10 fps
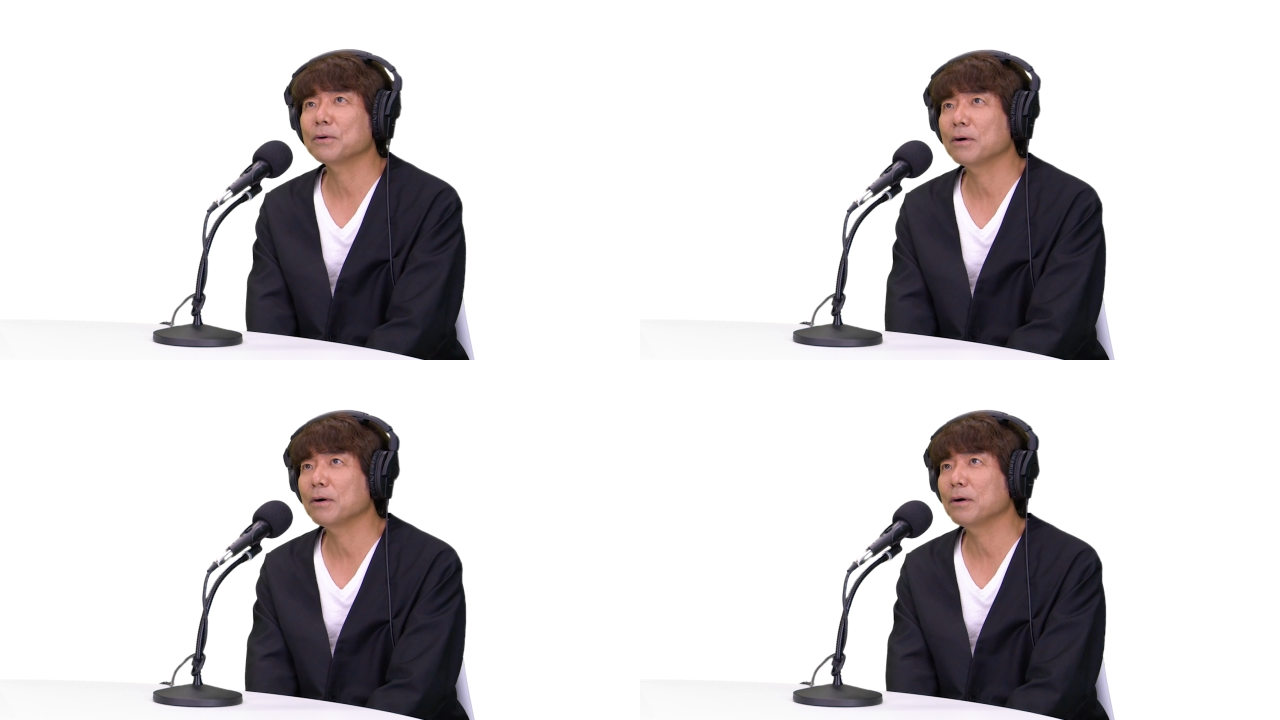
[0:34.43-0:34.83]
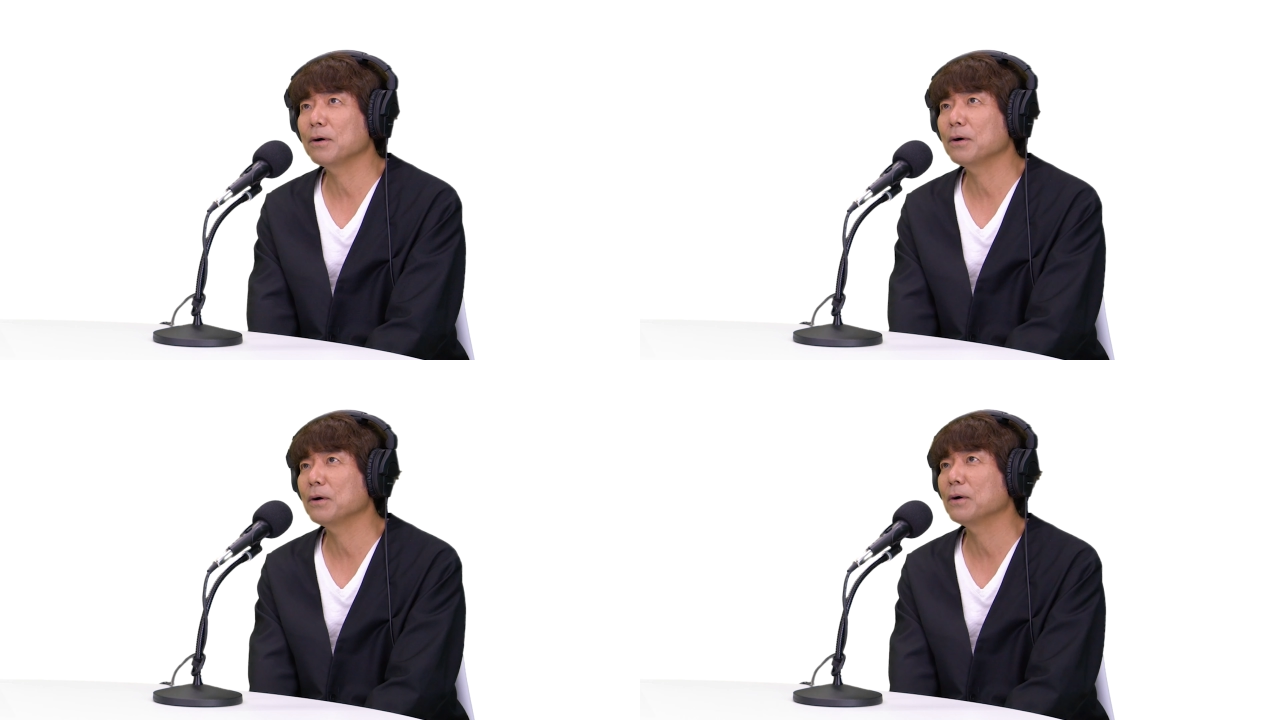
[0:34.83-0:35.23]

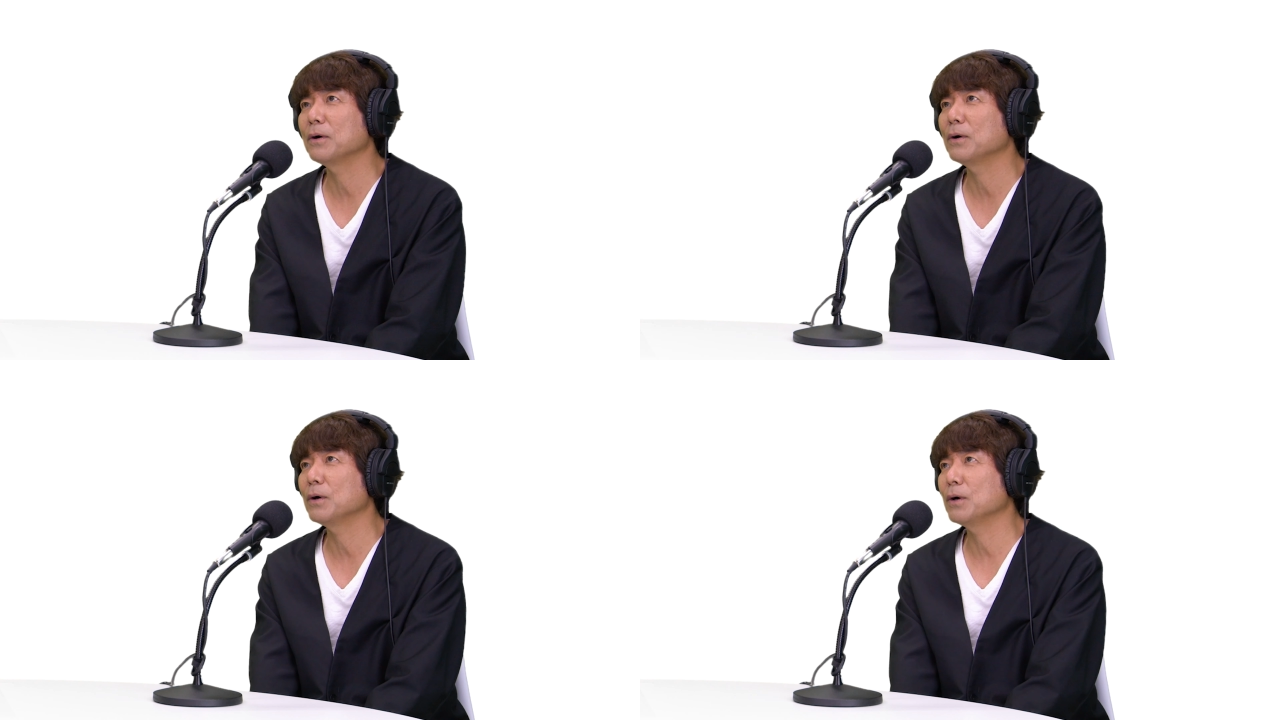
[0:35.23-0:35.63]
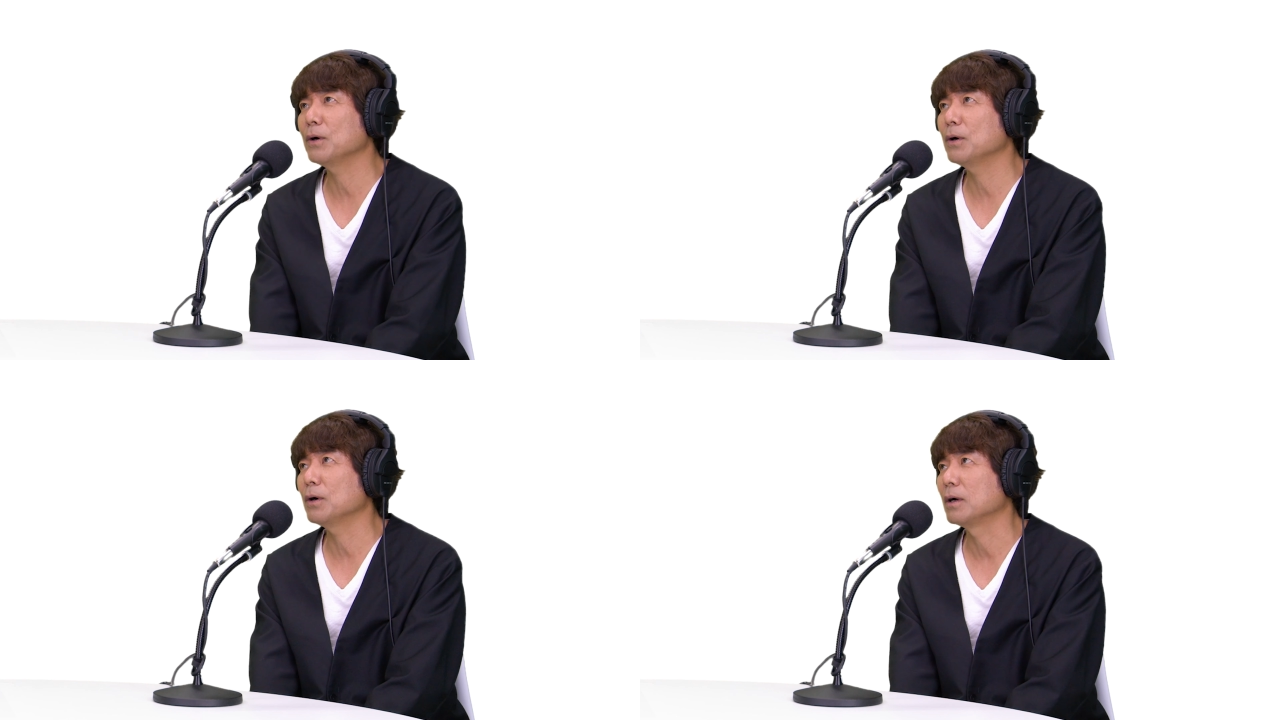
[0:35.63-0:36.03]

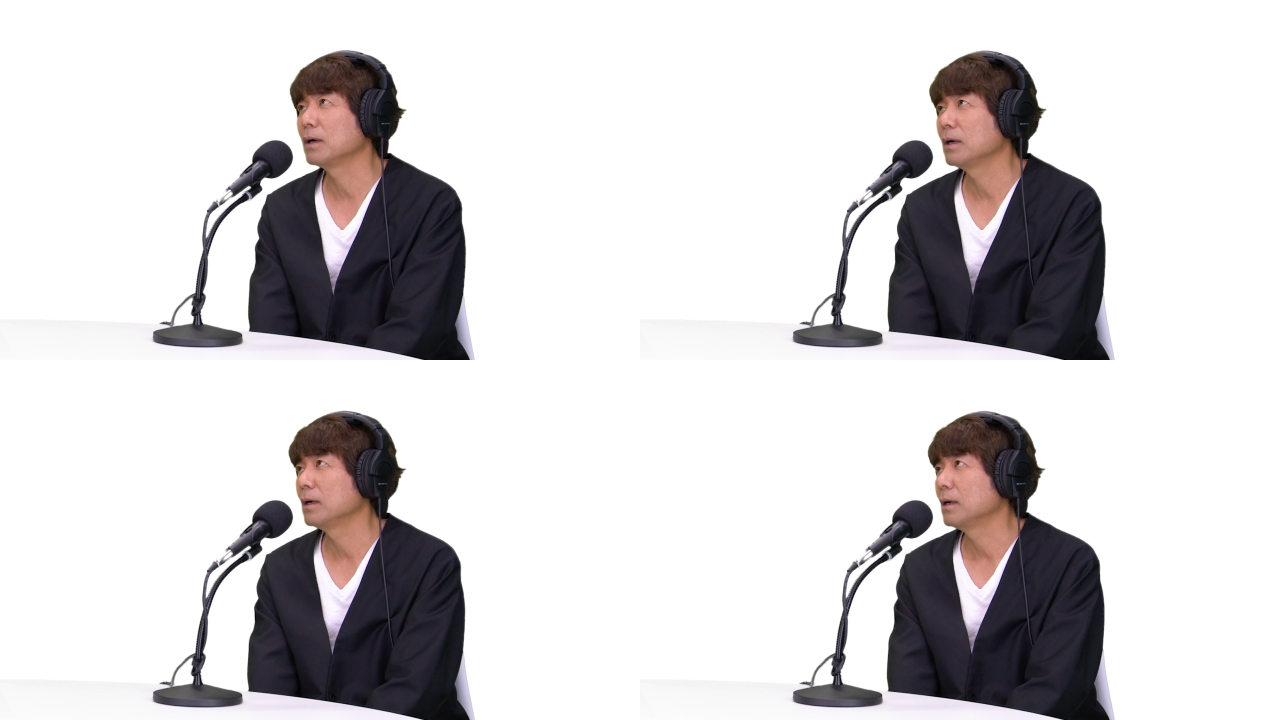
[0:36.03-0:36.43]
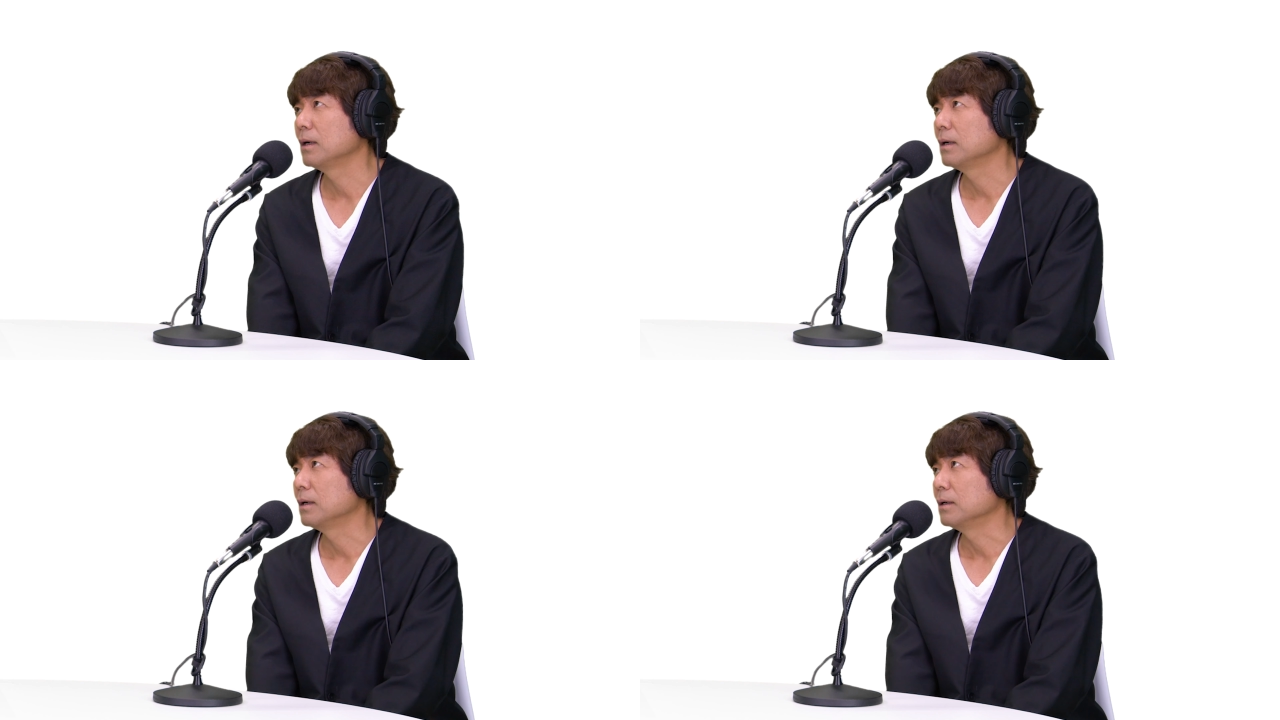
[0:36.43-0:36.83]
は。
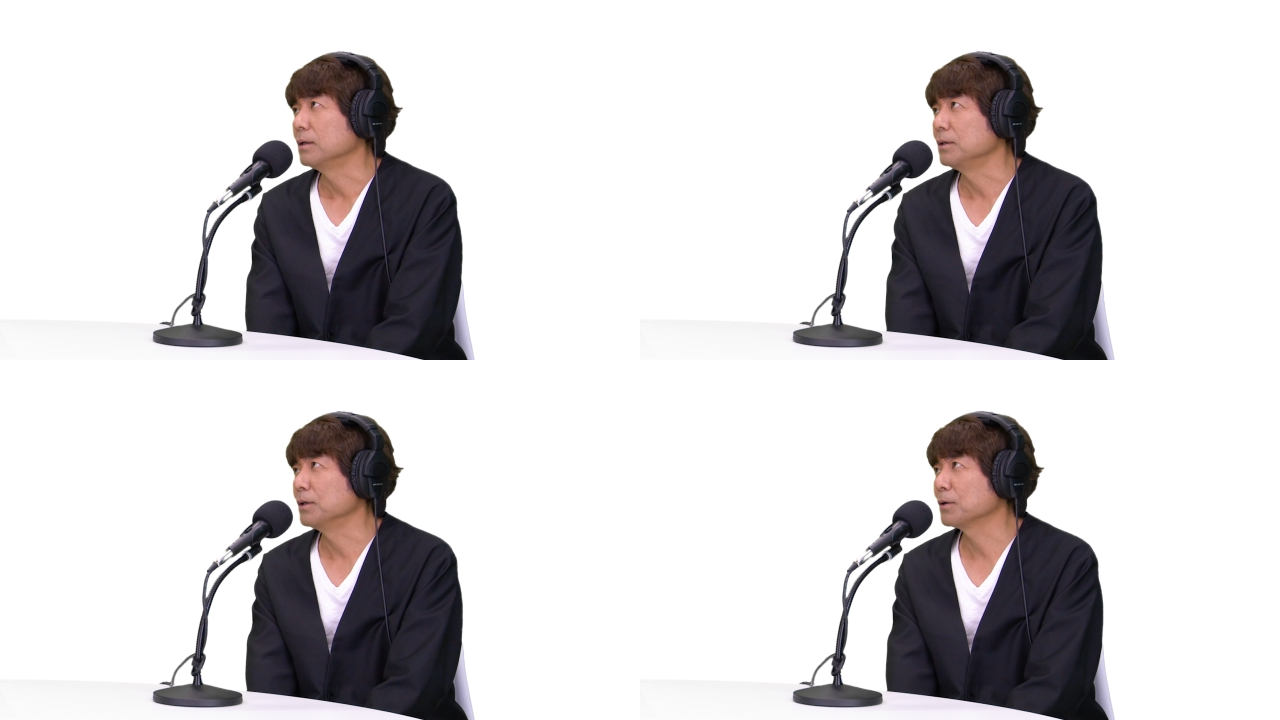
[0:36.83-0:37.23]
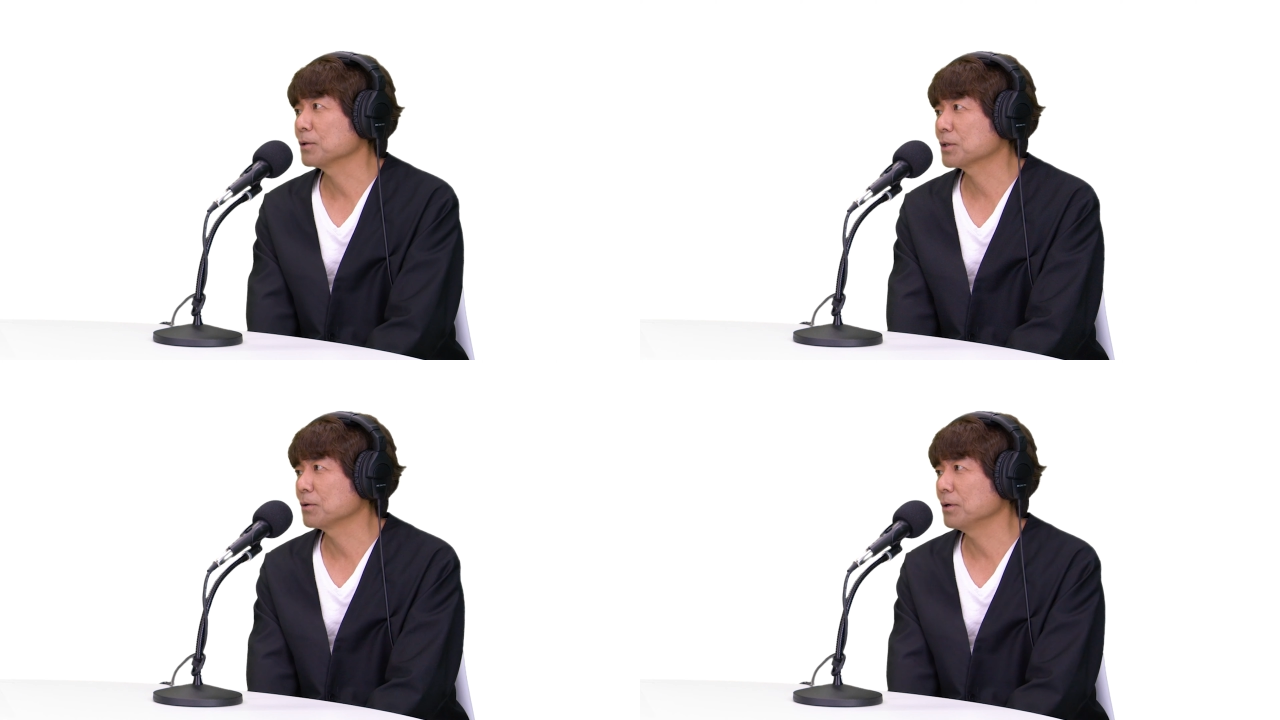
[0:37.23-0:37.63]
よ
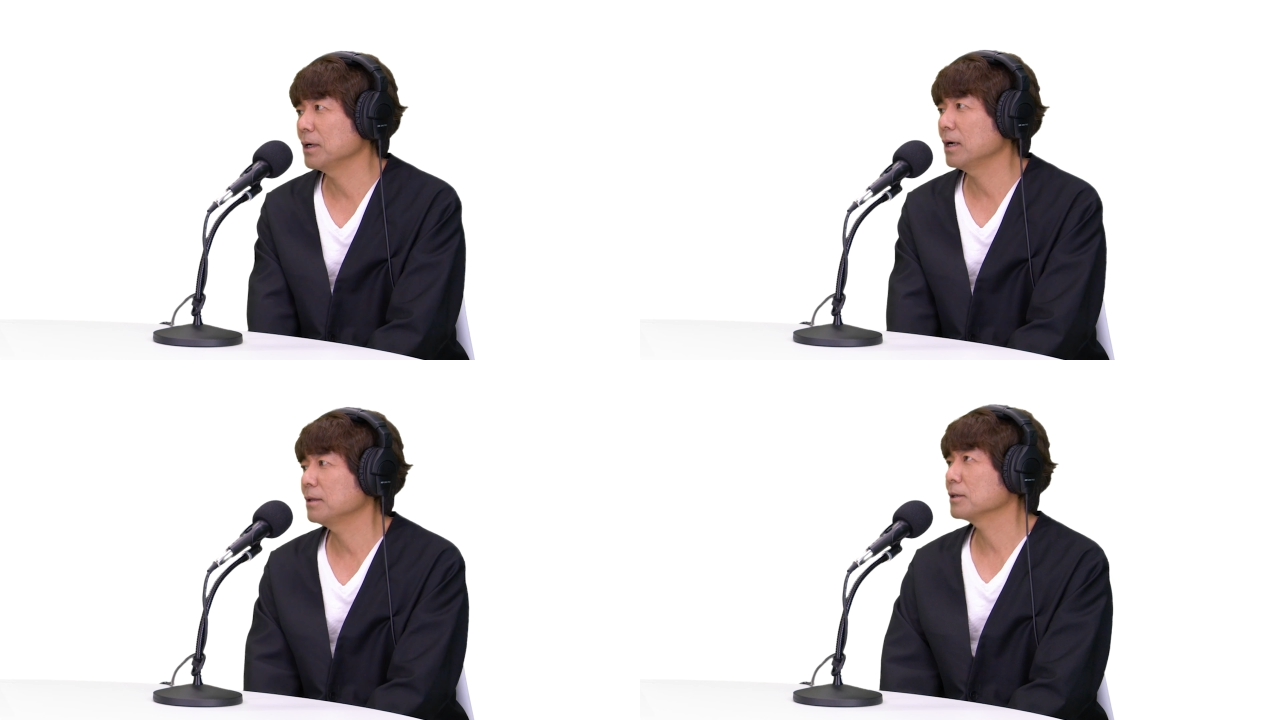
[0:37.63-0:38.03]
ろしくお願い